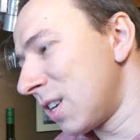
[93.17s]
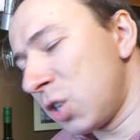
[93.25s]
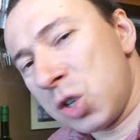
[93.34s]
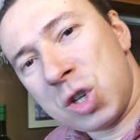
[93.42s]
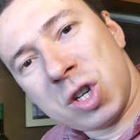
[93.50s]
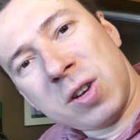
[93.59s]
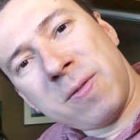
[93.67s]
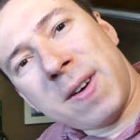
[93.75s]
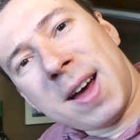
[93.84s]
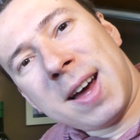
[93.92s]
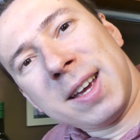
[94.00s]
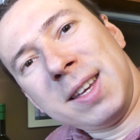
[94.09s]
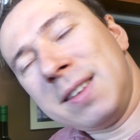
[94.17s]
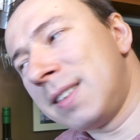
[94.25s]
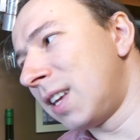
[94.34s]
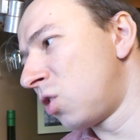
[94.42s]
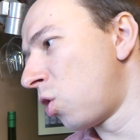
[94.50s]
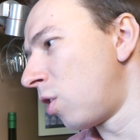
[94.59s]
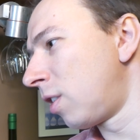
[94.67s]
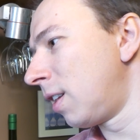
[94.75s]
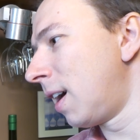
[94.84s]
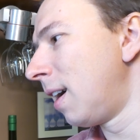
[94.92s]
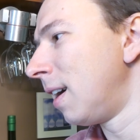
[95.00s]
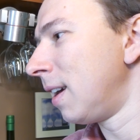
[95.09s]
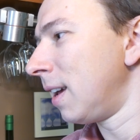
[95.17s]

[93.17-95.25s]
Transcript: żywa i zadziorna.